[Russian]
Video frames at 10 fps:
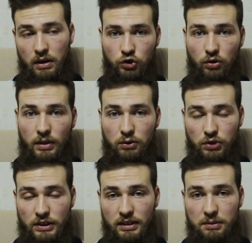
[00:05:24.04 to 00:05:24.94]
Что могу
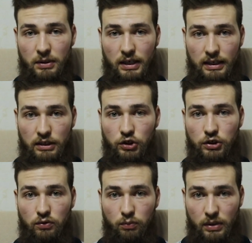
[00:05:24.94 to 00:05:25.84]
сказать по
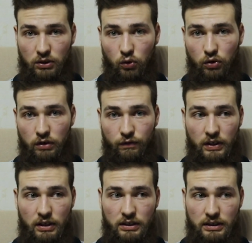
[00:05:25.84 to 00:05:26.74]
количеству подходов
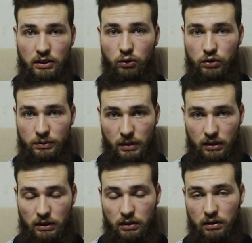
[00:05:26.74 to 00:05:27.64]
и стилю
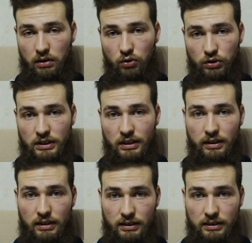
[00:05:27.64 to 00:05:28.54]
исполнения? Он
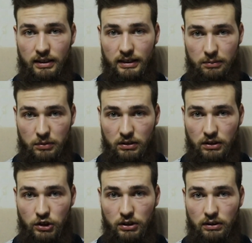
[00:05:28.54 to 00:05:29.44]
делает один
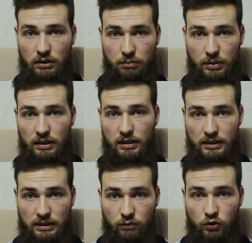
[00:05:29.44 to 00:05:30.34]
разминочный перед
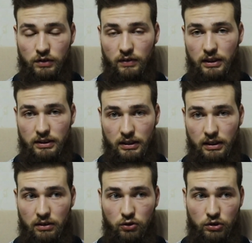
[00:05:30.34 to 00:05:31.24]
основной своей
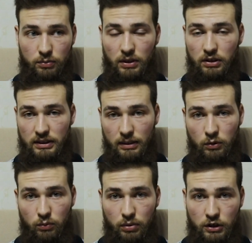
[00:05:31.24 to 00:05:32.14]
серией, то есть перед
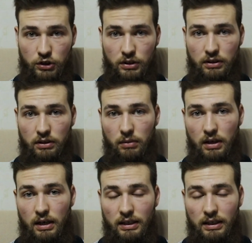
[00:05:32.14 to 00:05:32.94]
самим упражнением.